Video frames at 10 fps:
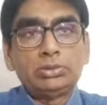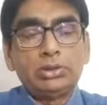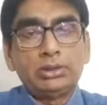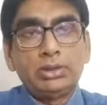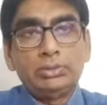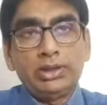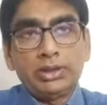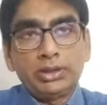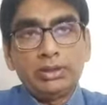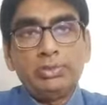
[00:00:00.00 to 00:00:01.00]
इबन
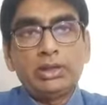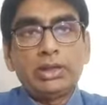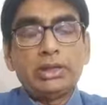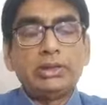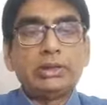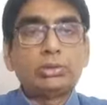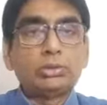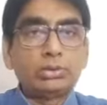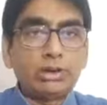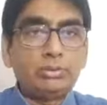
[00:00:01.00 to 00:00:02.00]
कलबी हैं या ख़ुद
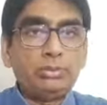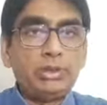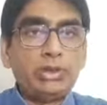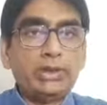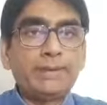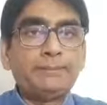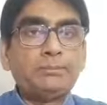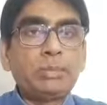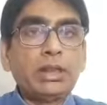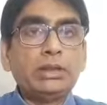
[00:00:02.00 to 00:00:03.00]
कलबी हैं
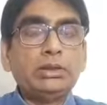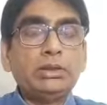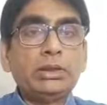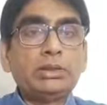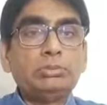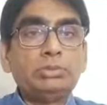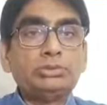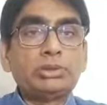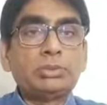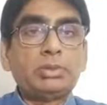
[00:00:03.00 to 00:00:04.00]
या
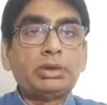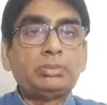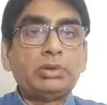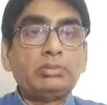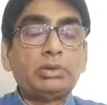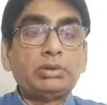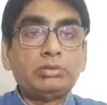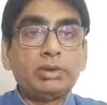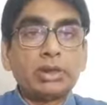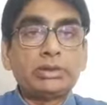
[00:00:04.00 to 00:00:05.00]
इसके बाद फिर
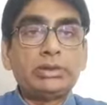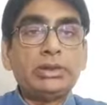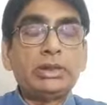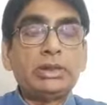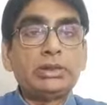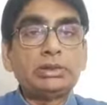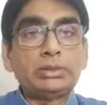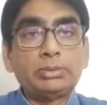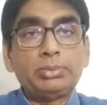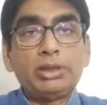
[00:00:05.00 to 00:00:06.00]
वाकदी हैं
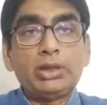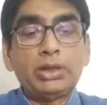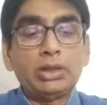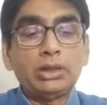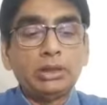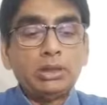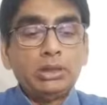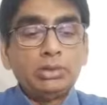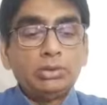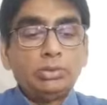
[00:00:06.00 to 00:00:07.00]
तबरी हैं
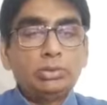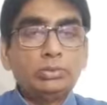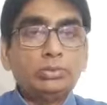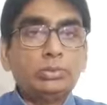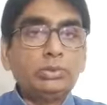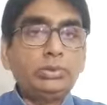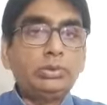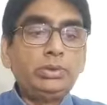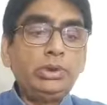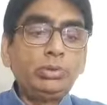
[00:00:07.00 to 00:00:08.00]

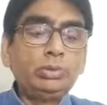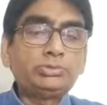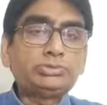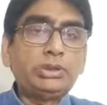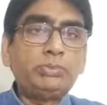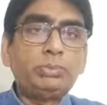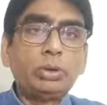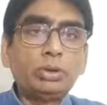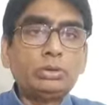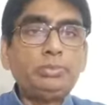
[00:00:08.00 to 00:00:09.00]
ये उनसे
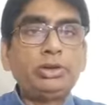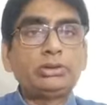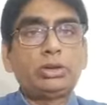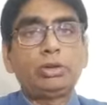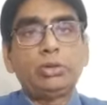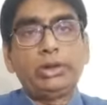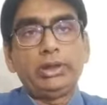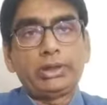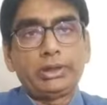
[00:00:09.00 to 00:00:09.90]
बहुत बेहतर उन्होंने लिखा